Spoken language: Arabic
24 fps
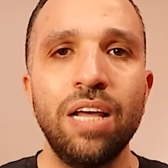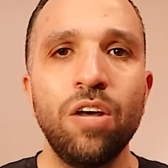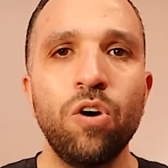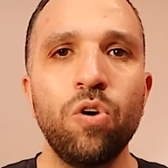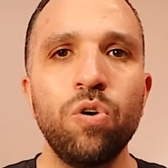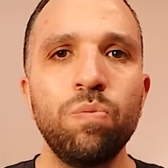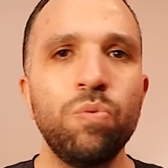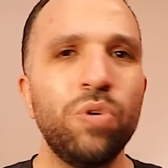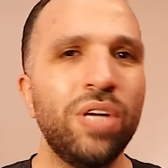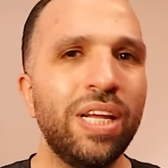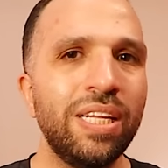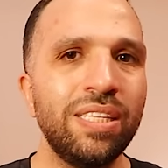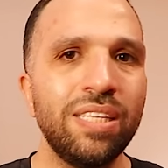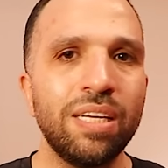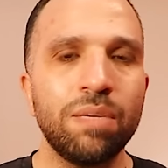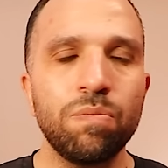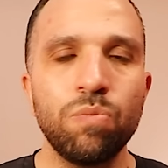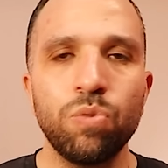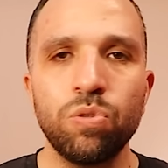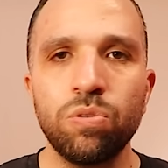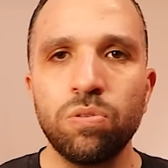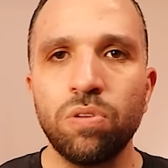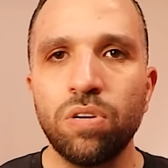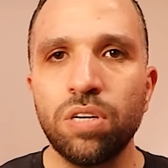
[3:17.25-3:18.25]
هرموناتك
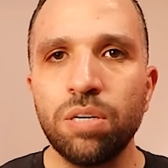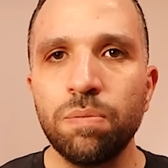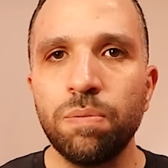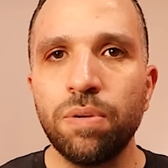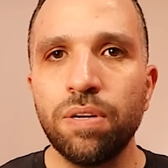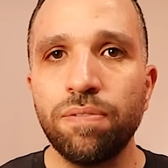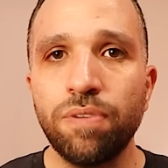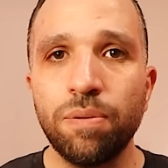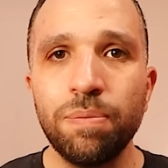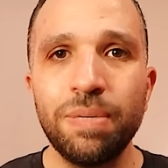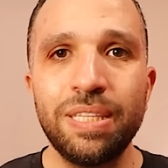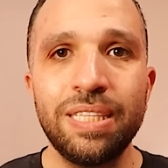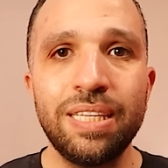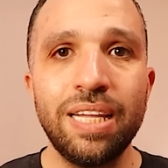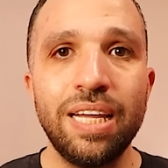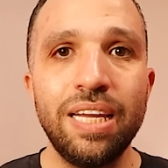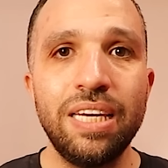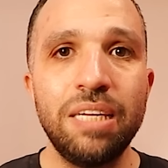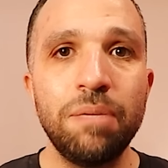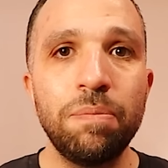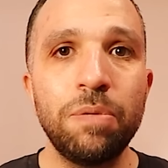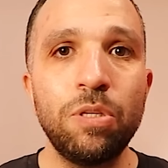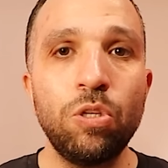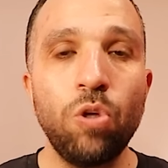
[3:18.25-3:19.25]
مضطربه
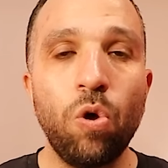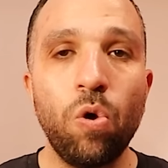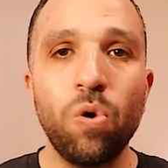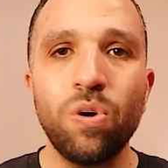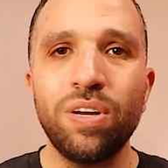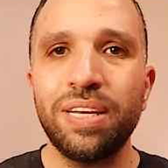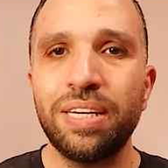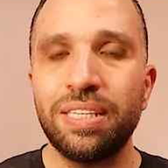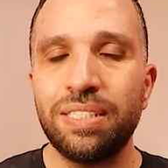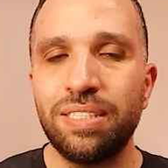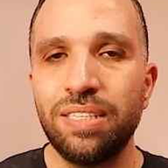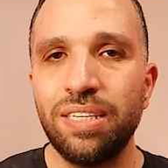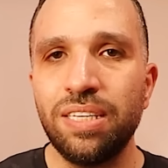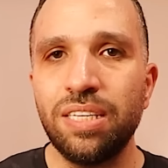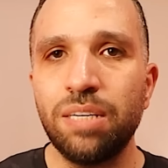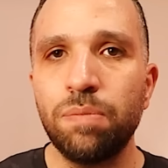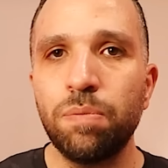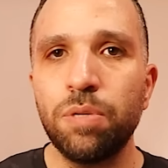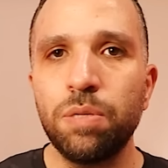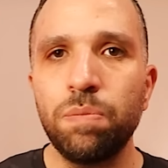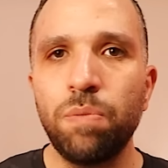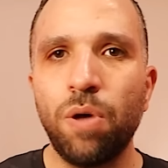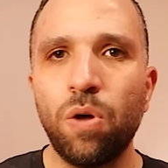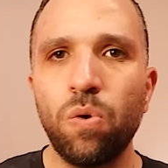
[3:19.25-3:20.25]
فبالتالي بتعك كتير
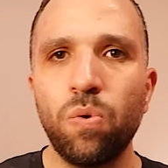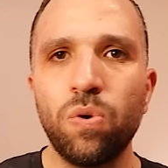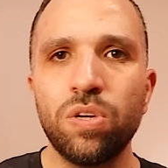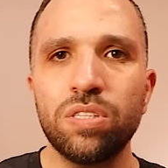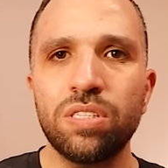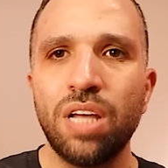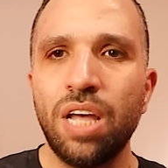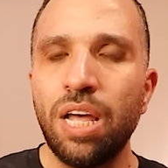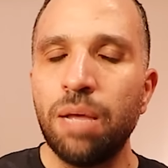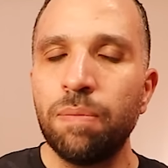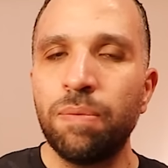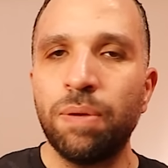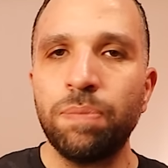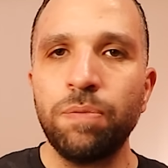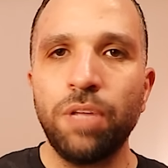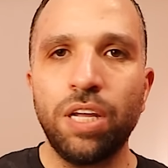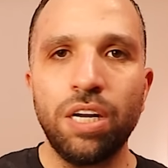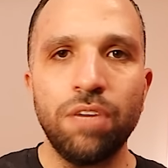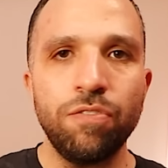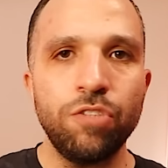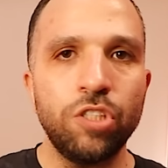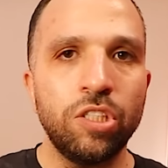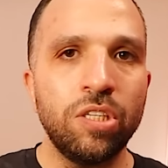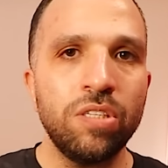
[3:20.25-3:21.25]
بتبوظ ما
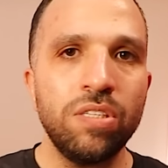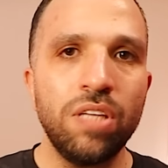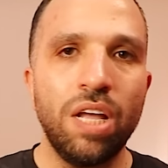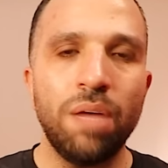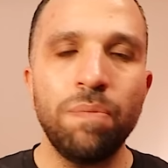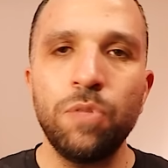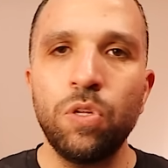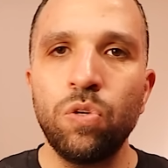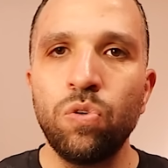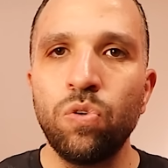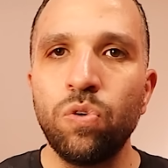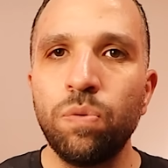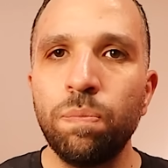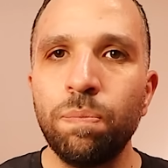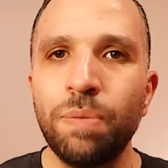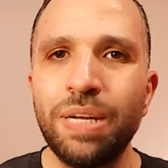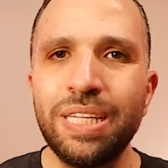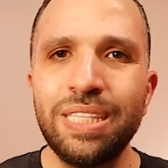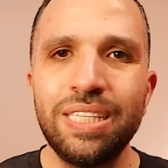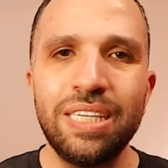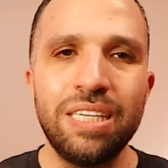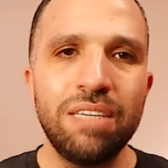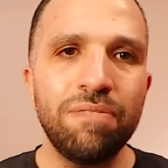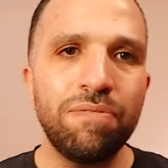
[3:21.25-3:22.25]
بتعرفش تصحى من النوم
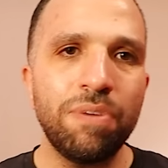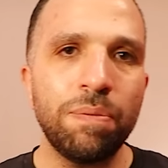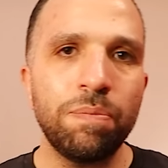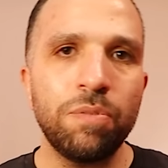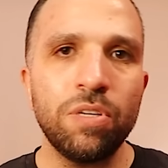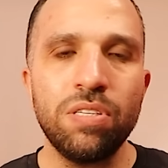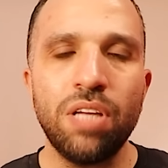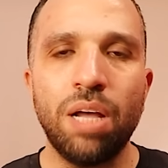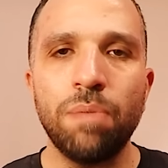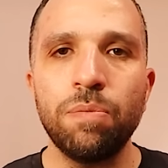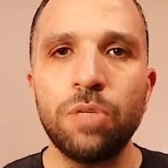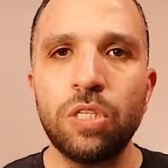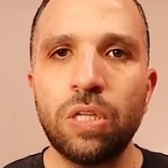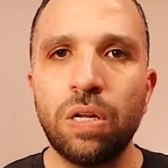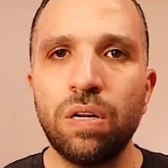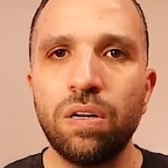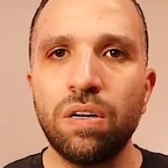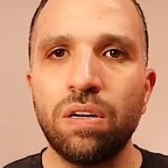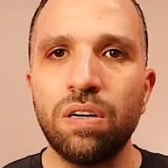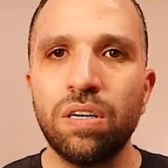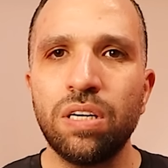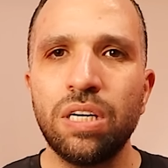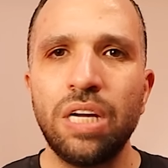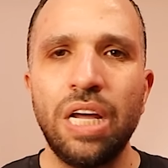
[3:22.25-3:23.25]
بدري فبتصحى
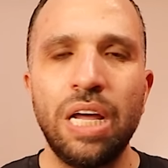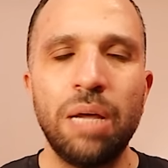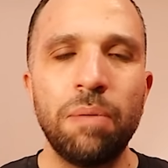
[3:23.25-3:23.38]
متاخر